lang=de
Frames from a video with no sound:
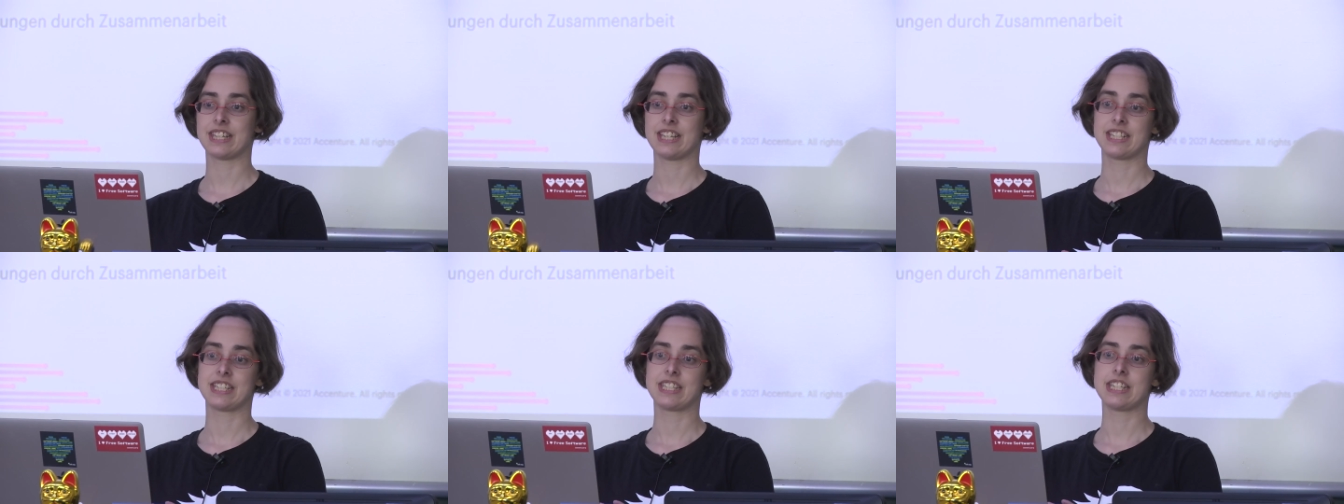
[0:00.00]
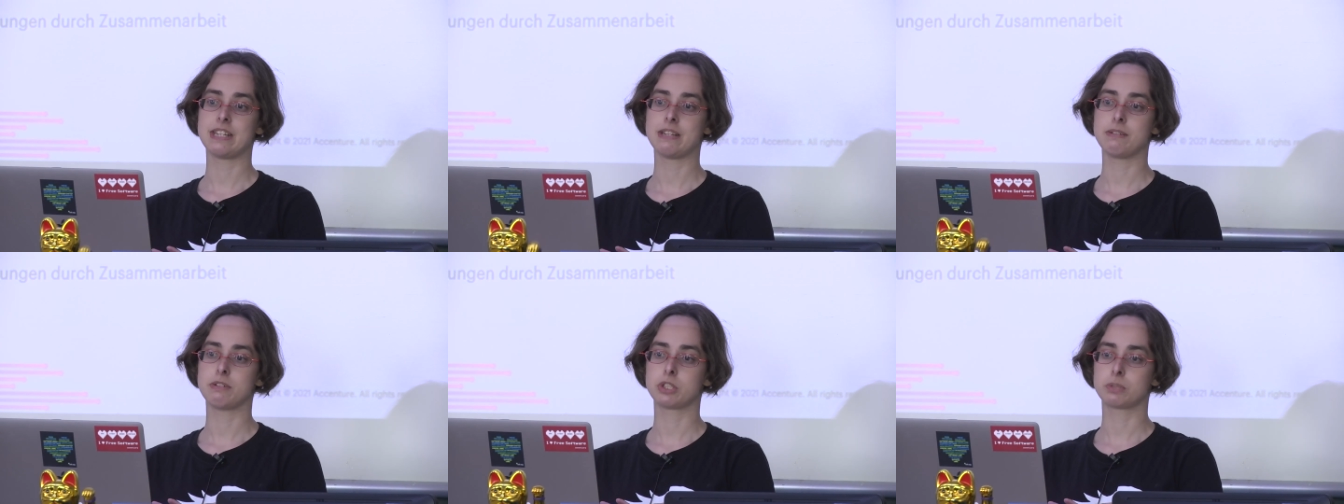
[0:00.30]

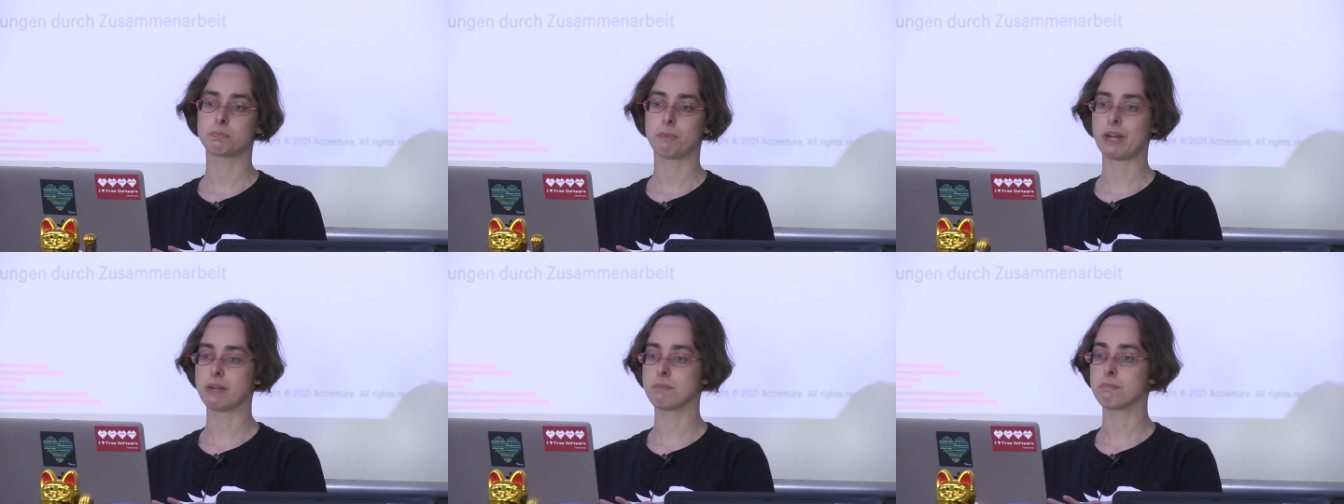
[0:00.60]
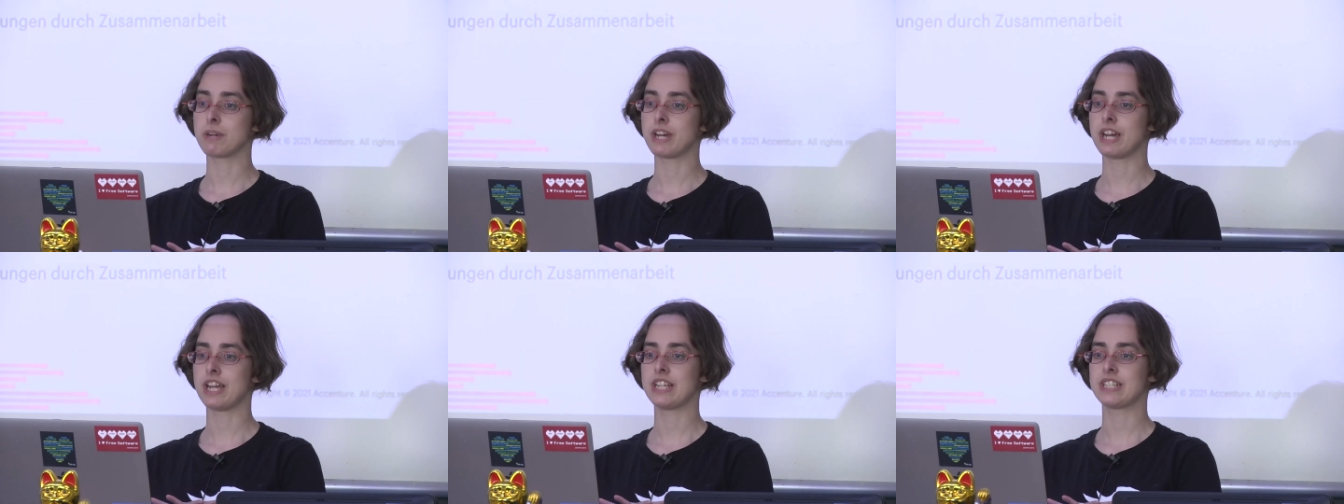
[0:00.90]
die
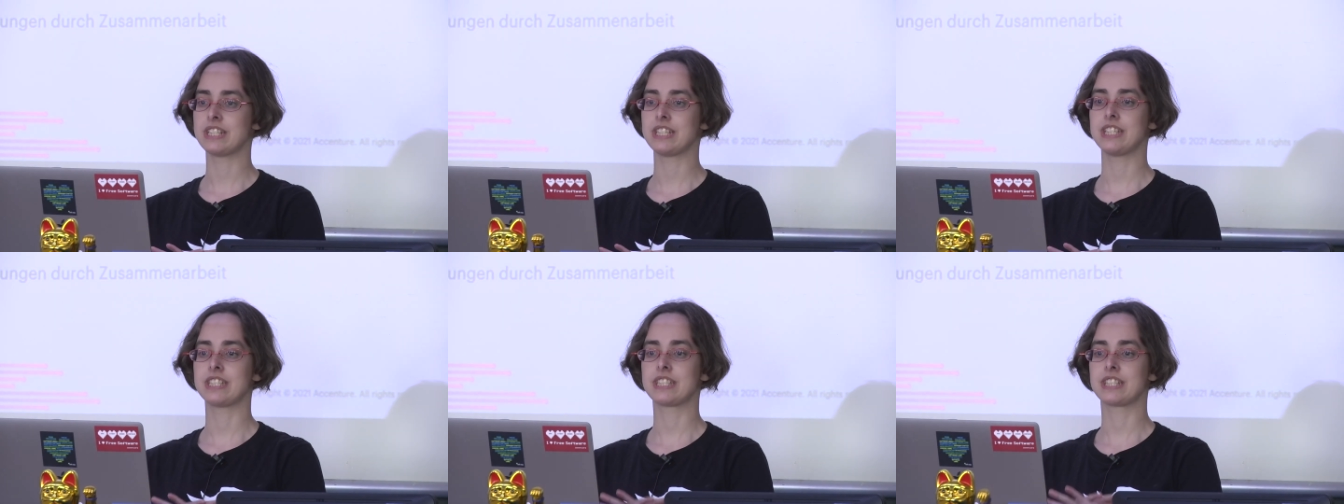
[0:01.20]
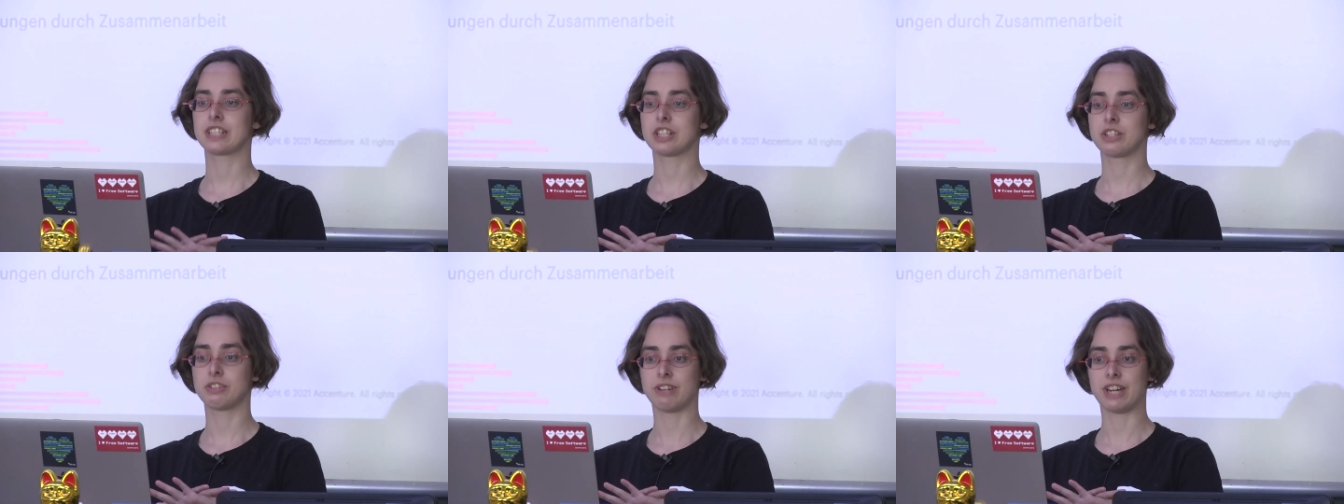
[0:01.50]
Spannbreite
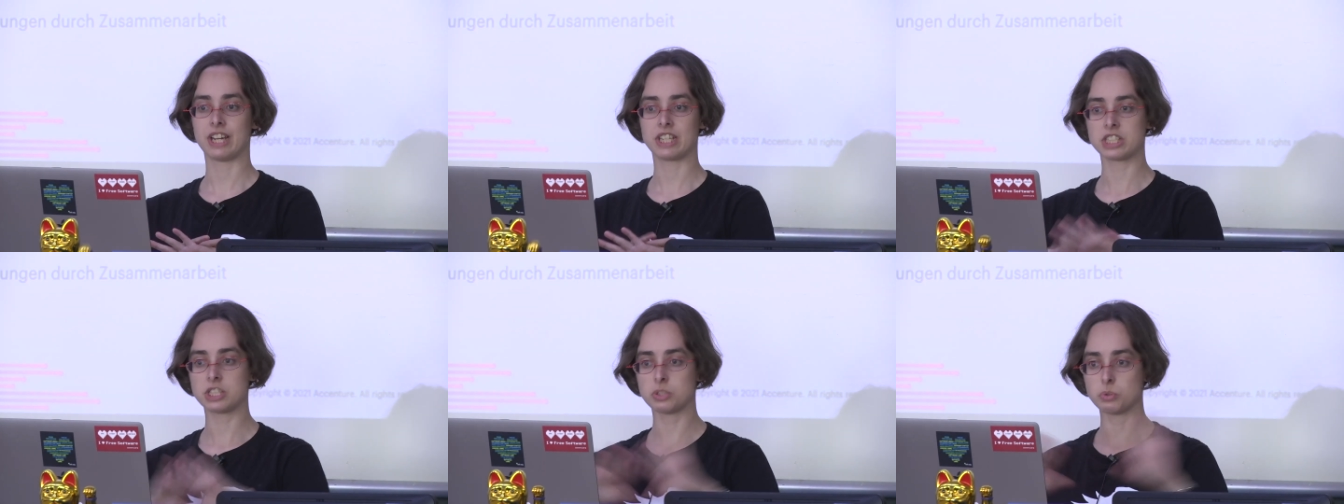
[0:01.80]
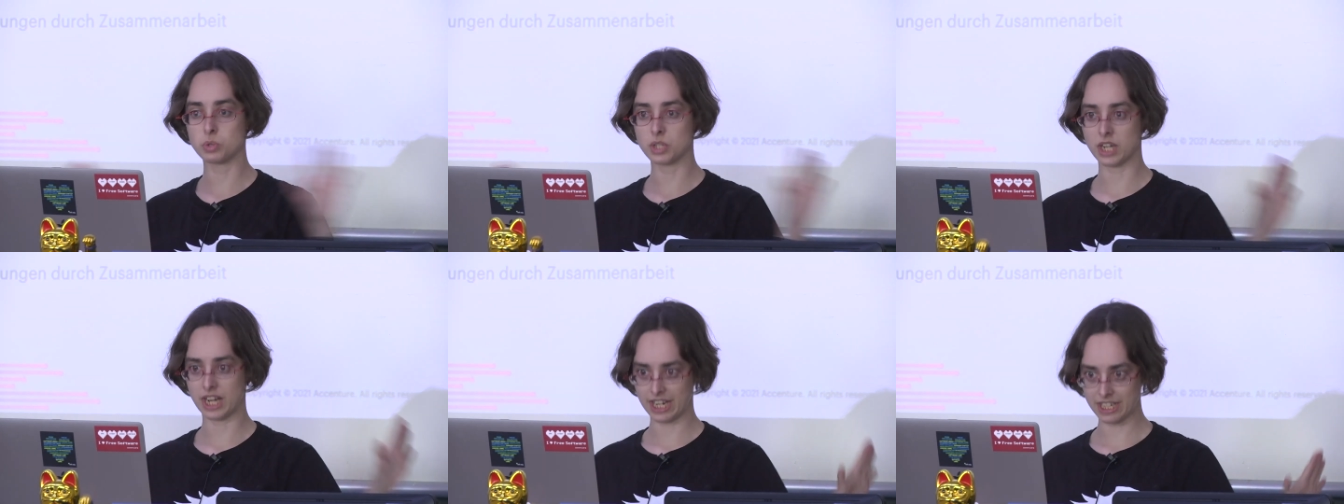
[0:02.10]
ist quasi
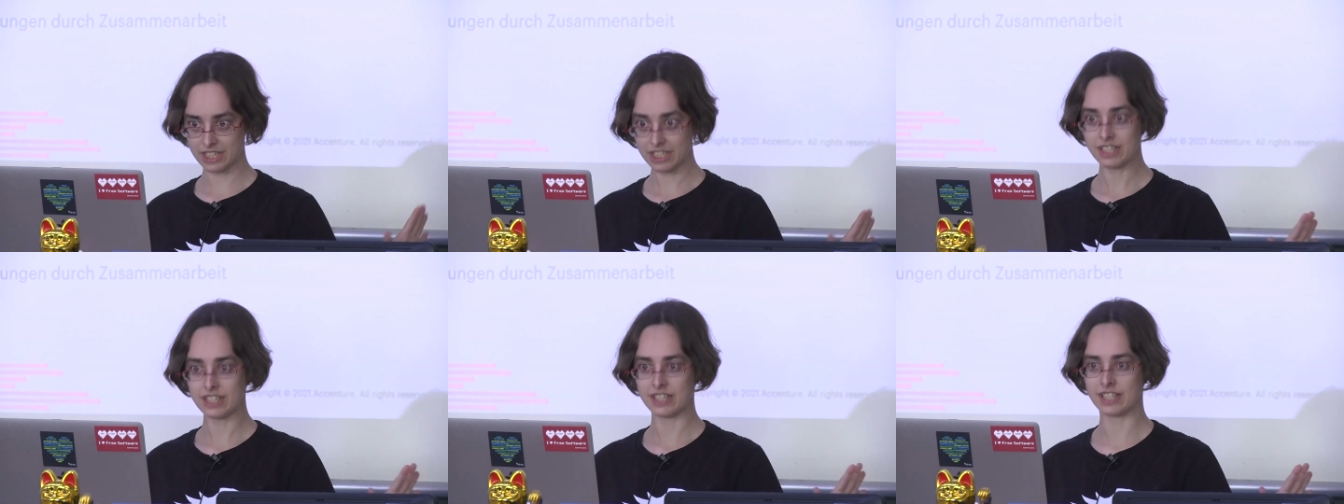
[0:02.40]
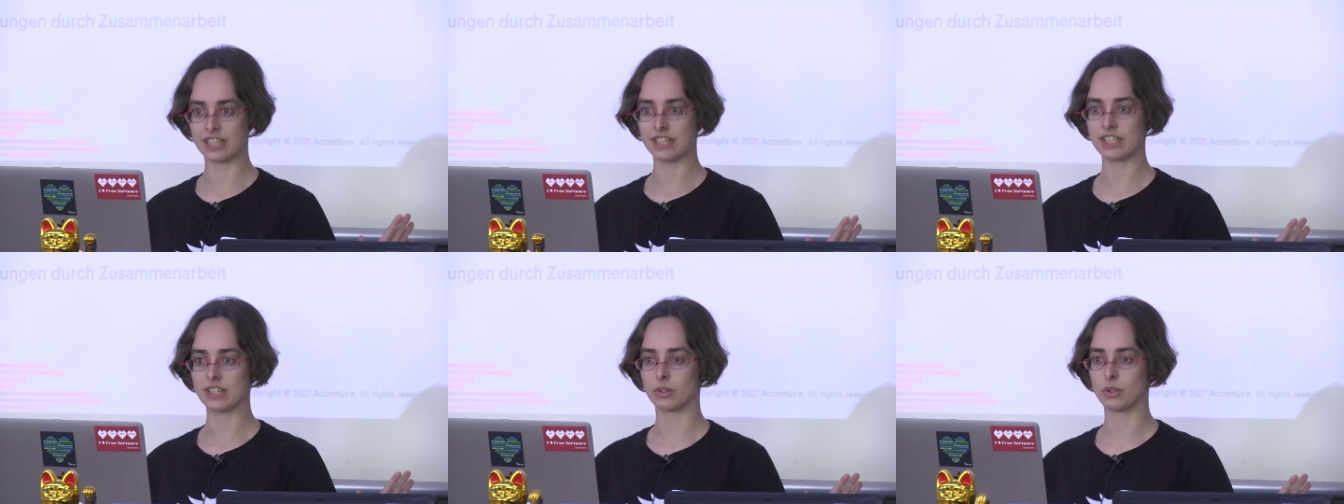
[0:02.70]

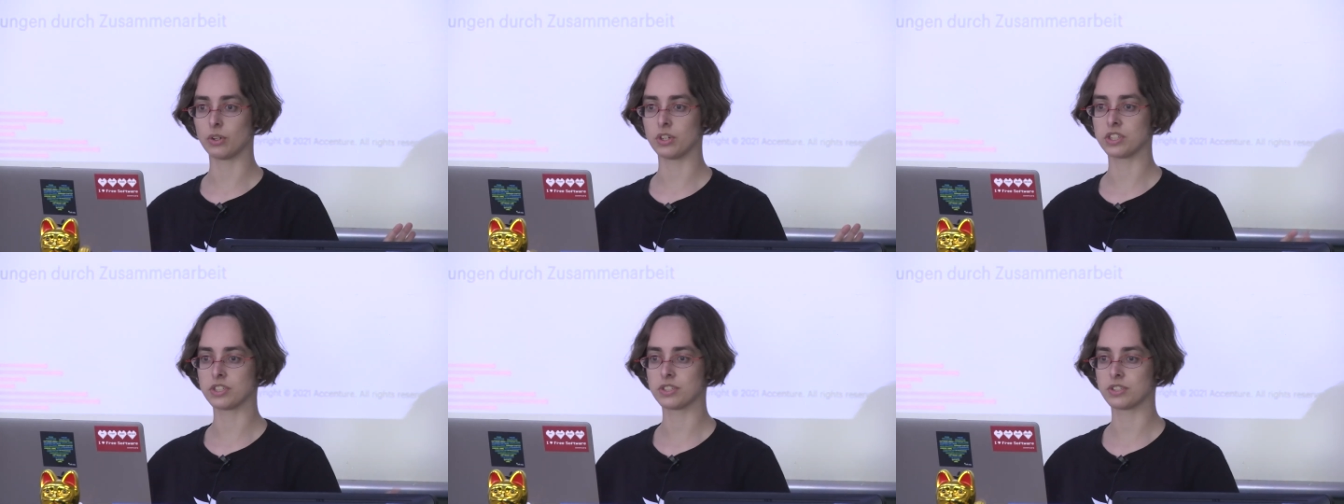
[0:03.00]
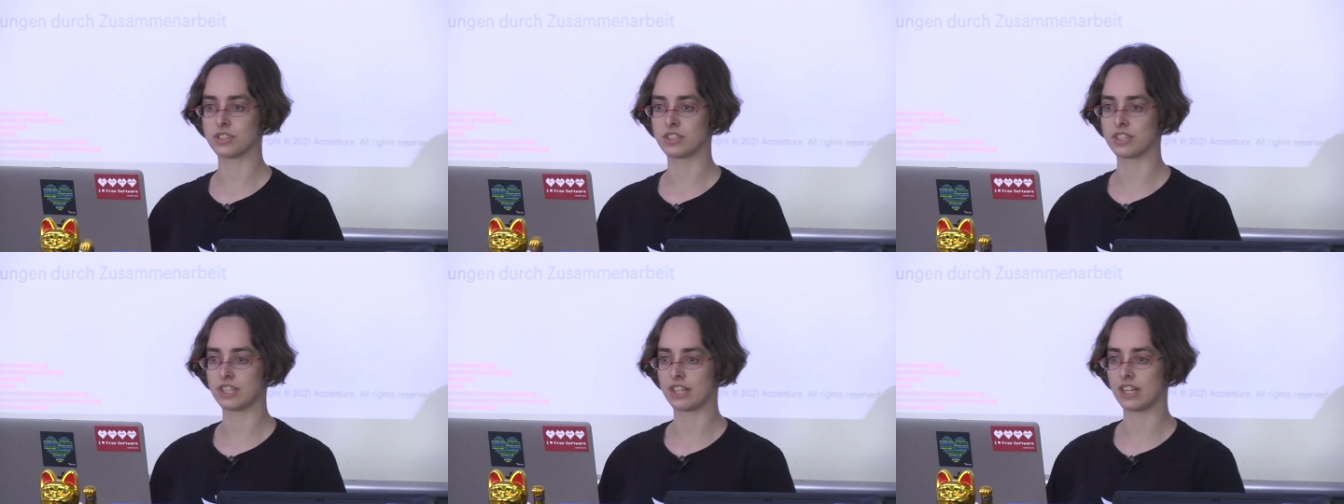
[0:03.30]
unendlich
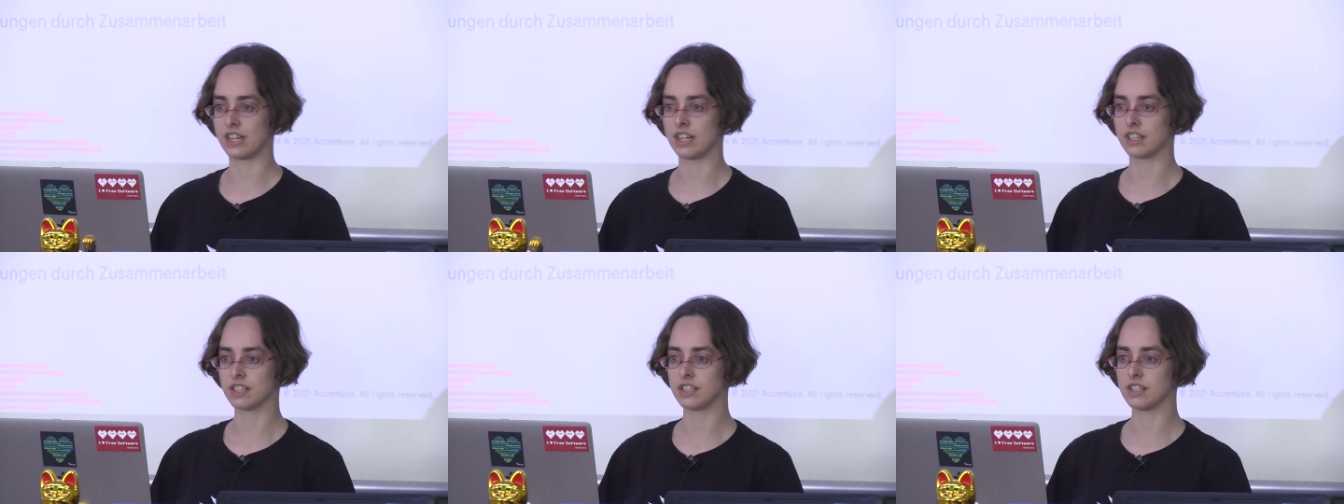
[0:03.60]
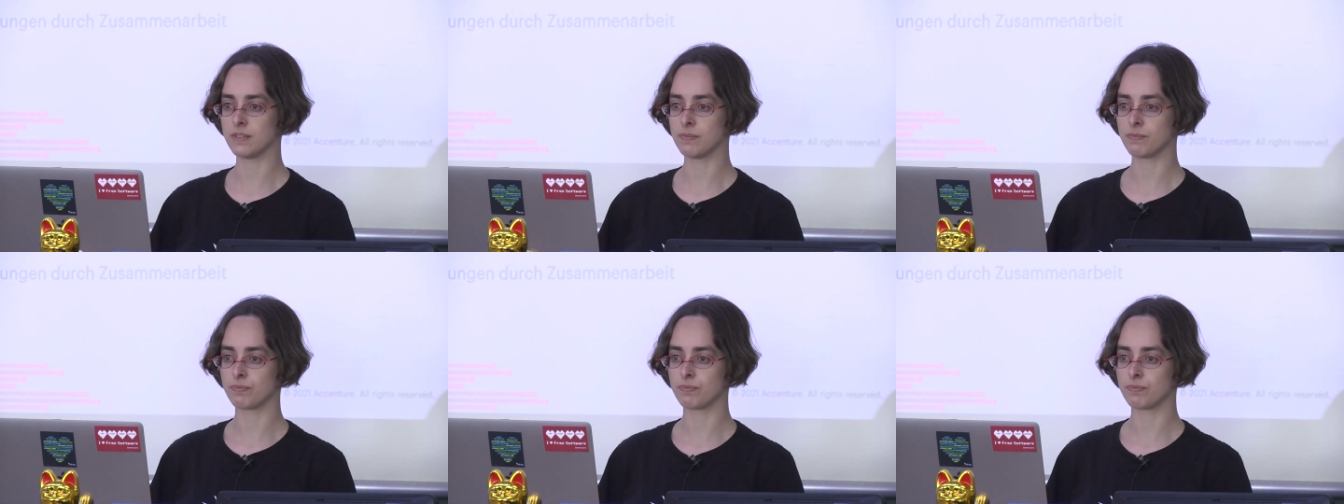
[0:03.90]
heutzutage.